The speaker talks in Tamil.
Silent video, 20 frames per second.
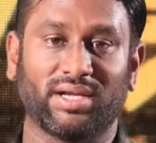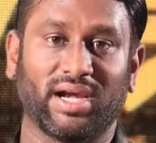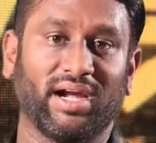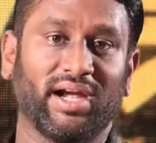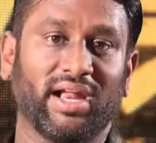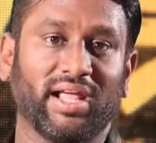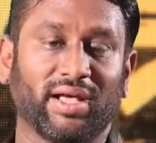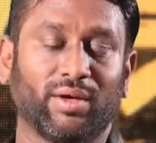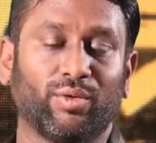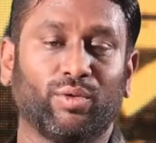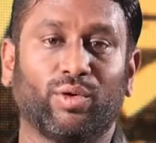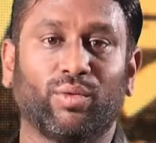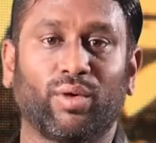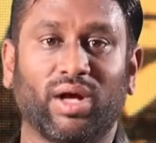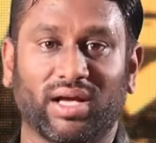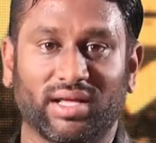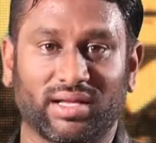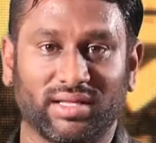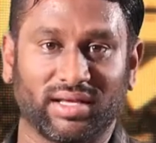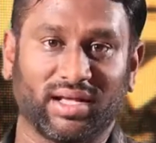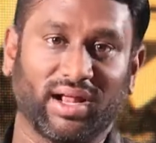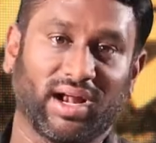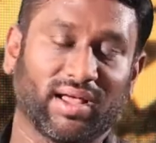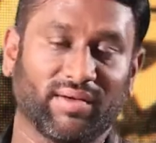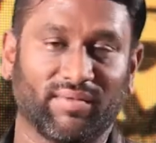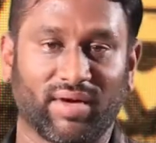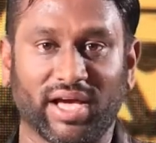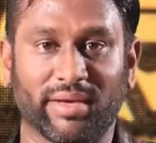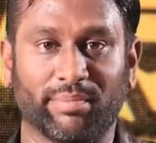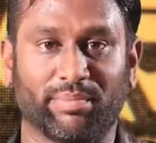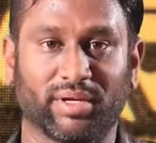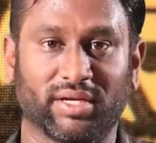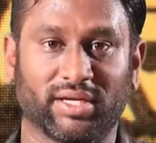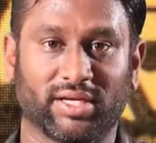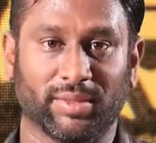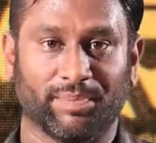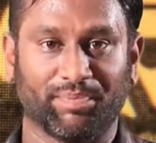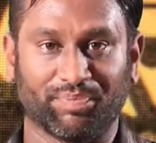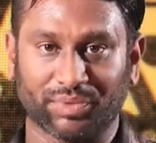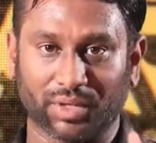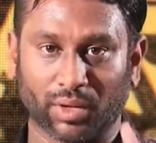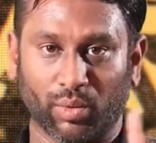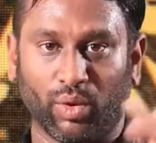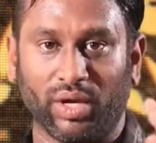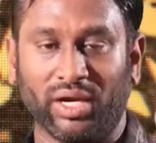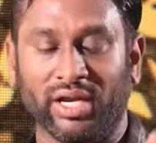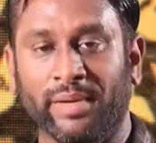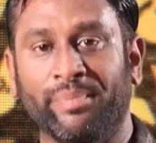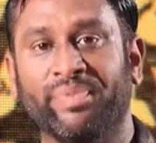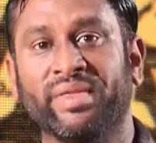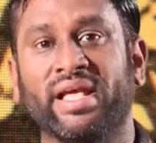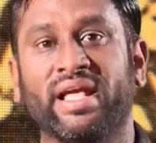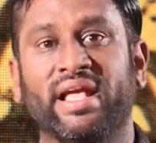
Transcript: ட்ரெண்டிங்கை உருவாக்குறதுக்கான வாய்ப்பு இருக்குது ஒன்று